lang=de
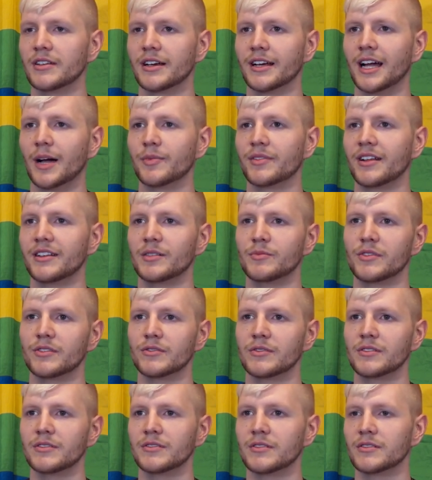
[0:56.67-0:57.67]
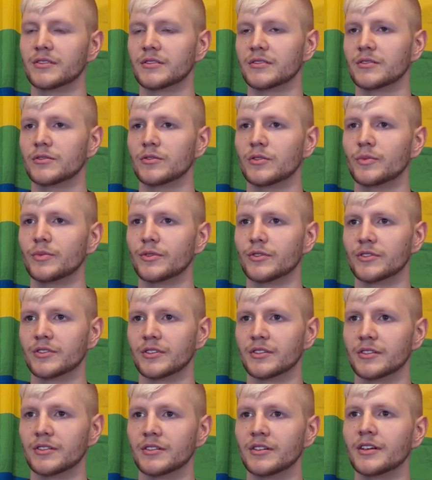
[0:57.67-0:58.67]
da gab es halt immer so dieses
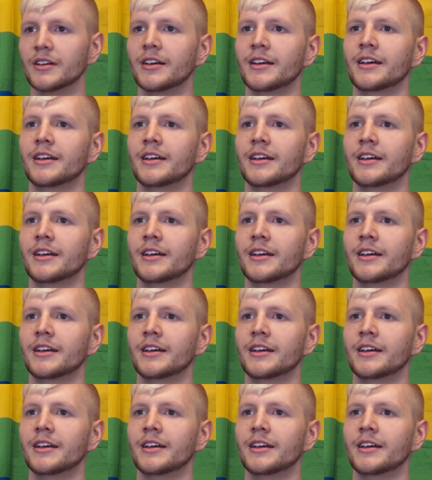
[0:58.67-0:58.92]
typische,